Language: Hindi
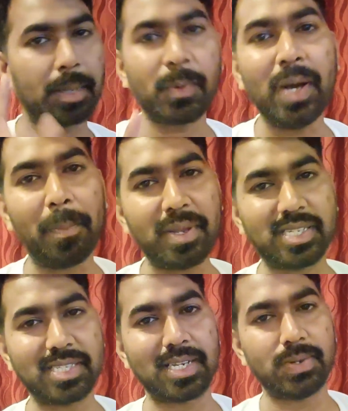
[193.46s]
सबको
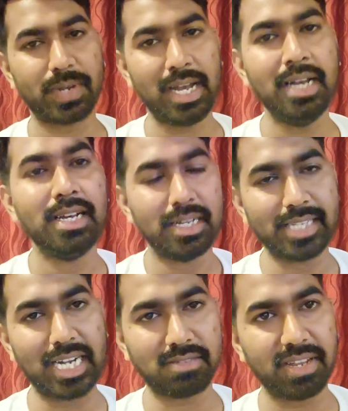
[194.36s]
अप्रिसिएशन हो रहा है
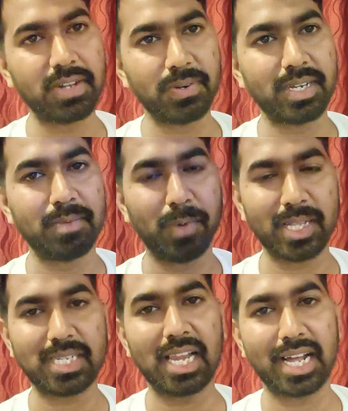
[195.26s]
दैट्स वेरी गुड
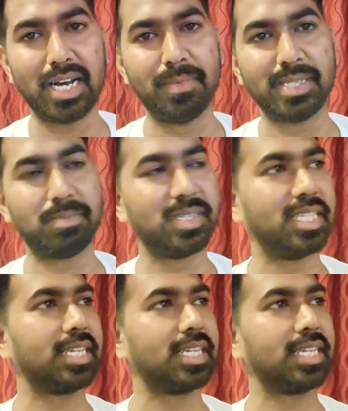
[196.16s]
बहुत अच्छा लगा हमें